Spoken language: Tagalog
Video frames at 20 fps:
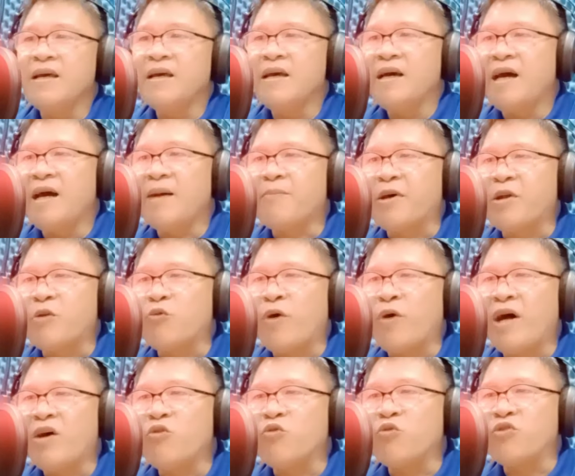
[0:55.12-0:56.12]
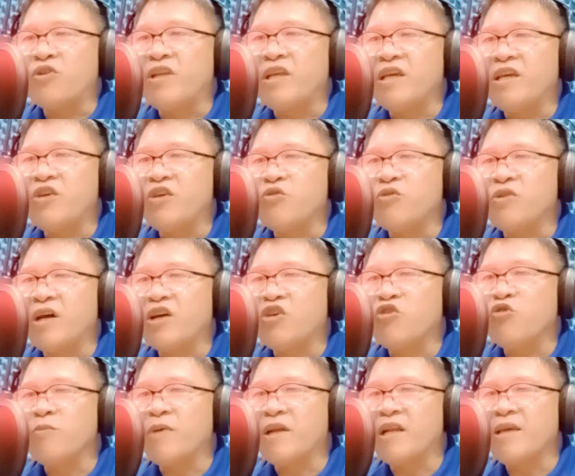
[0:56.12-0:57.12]
apan wa og di gyud ako
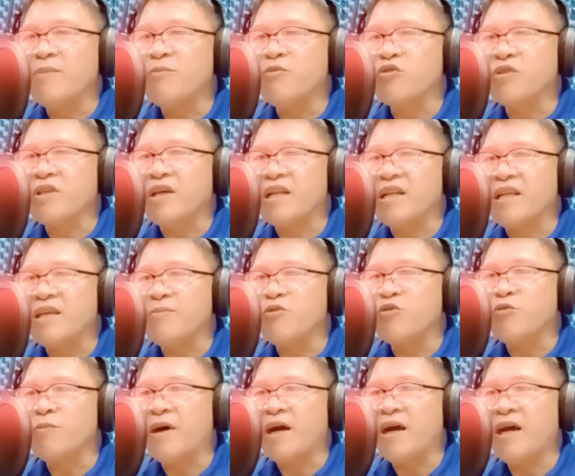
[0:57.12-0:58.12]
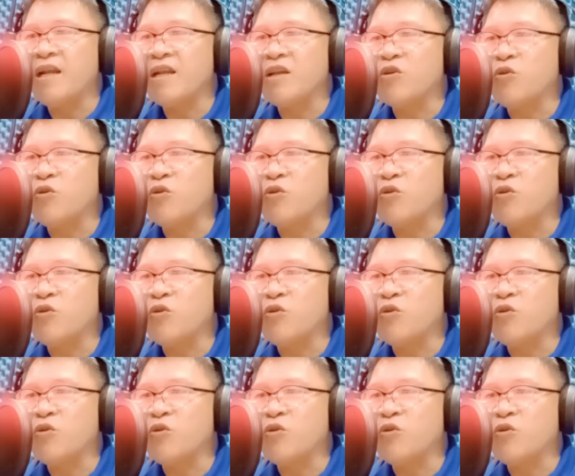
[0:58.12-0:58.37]
malimot kanimo mahal ko